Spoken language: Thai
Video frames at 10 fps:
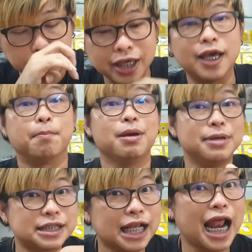กที่ไม่
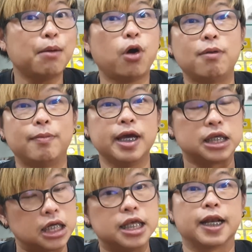มีเส้นหน้าบอแบบนี้
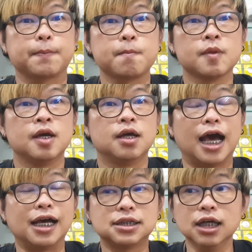กี่เหรียญ
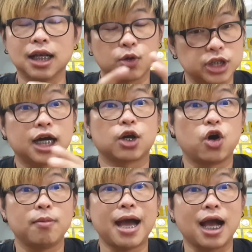นะซึ่งเราเจอกัน
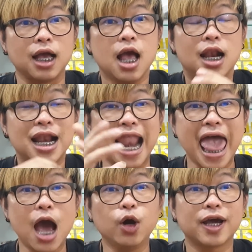น้อยมาก
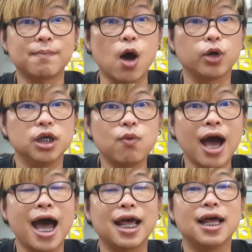แล้วนะครับเราคิด
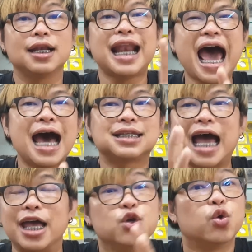ว่านะน่า
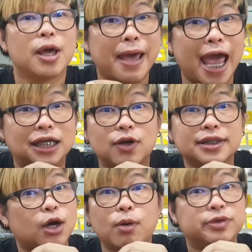จะอยู่ในแผงเท่า
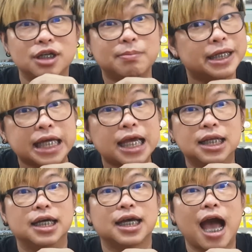นั้นแต่ความจริงไม่ใช่
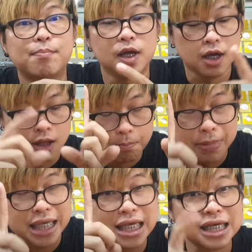เลยครับ
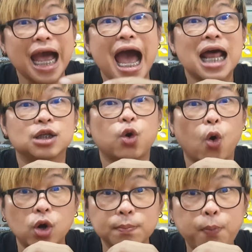มีการ
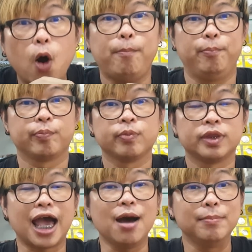ค้นพบ
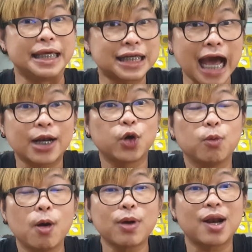นะมีการค้น
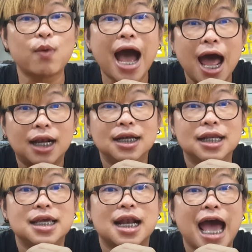พบกันว่า
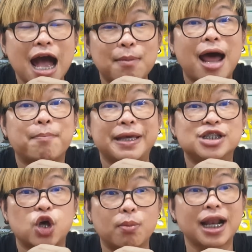เหรียญห้าบาทปี
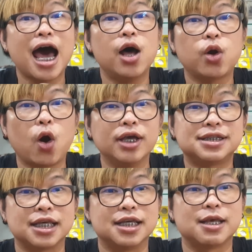สองพันห้าร้อย
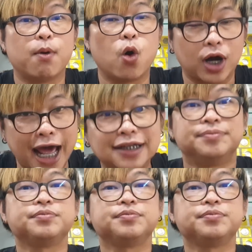สี่สิบหกนั้น